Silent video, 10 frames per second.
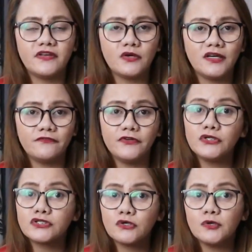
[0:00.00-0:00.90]
video. And if
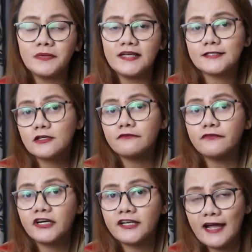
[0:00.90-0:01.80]
you do, please don't
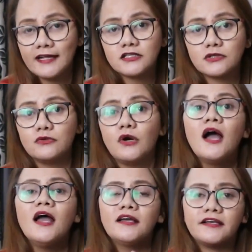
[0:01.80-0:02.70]
forget to
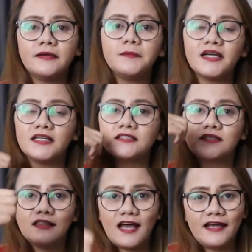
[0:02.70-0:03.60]
give me a
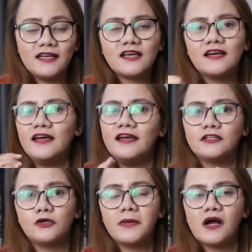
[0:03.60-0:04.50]
like.
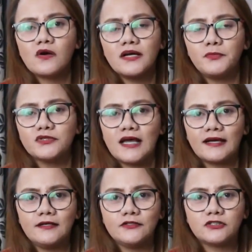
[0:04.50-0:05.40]
And kung bago kayo po sa
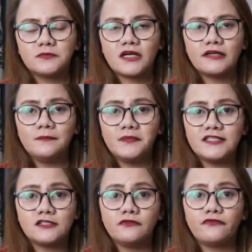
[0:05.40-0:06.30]
aking YouTube channel,
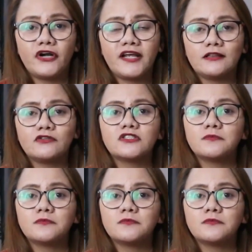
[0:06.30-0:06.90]
please don't forget to